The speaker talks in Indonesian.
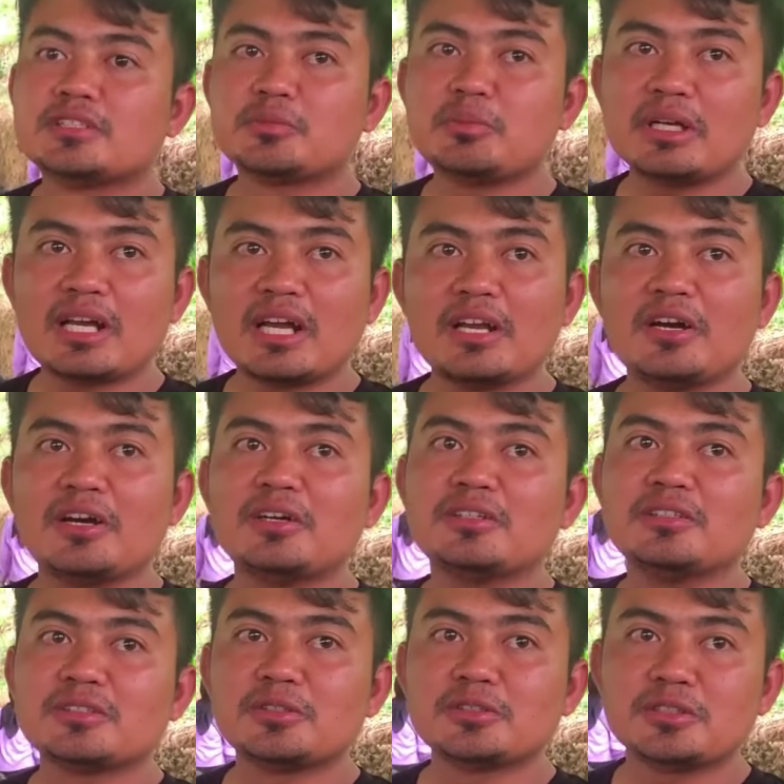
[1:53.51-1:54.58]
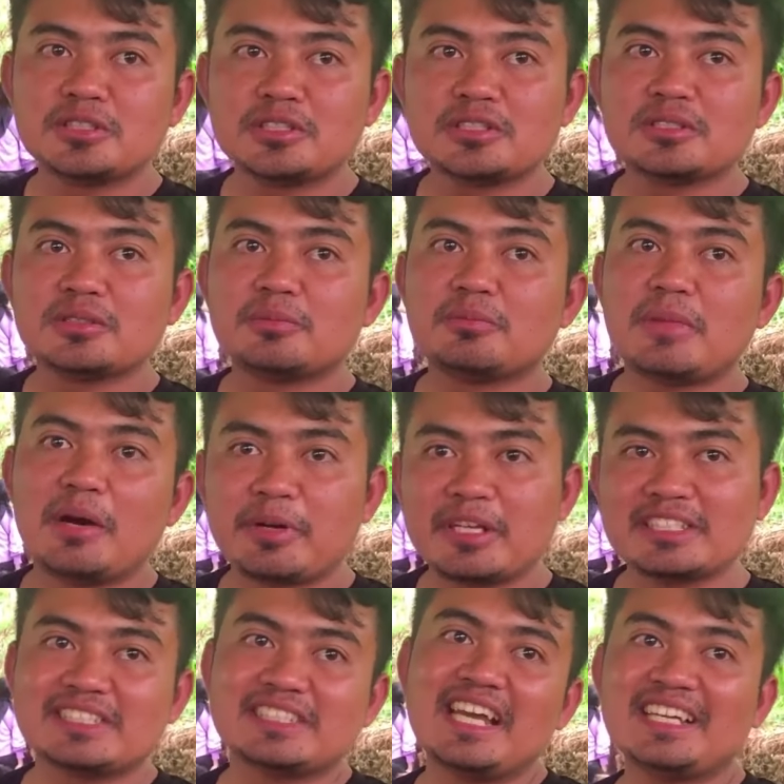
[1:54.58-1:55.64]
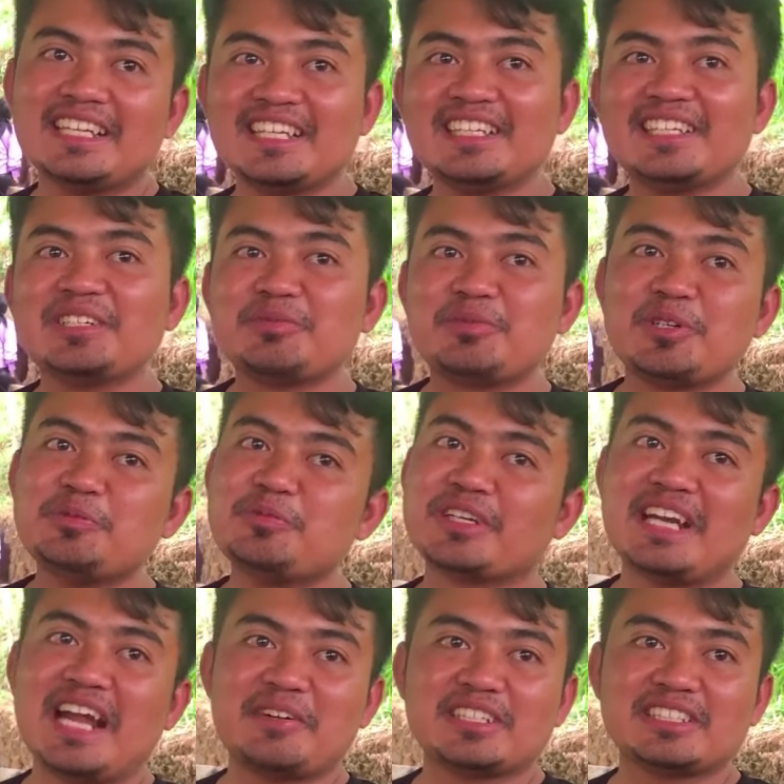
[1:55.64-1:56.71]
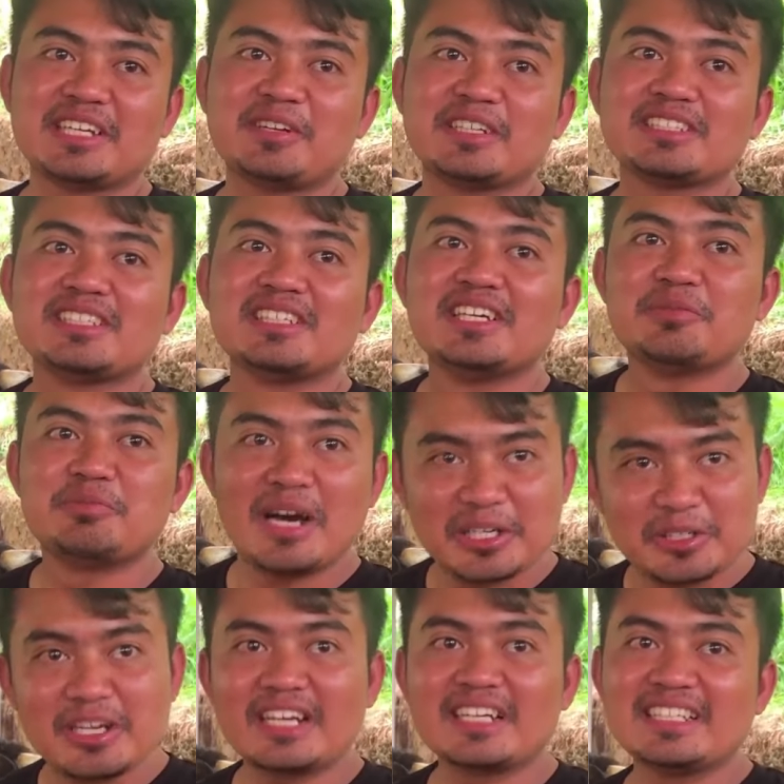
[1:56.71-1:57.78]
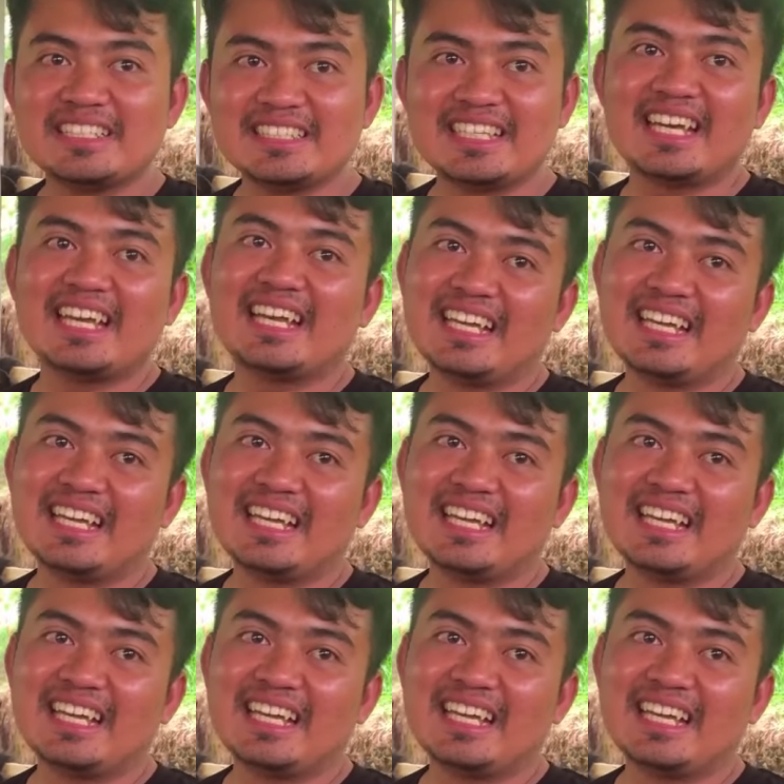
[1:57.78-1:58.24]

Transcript: cuman kalau khusus Pak Presiden ini belum pernah mas saya baru kali ini g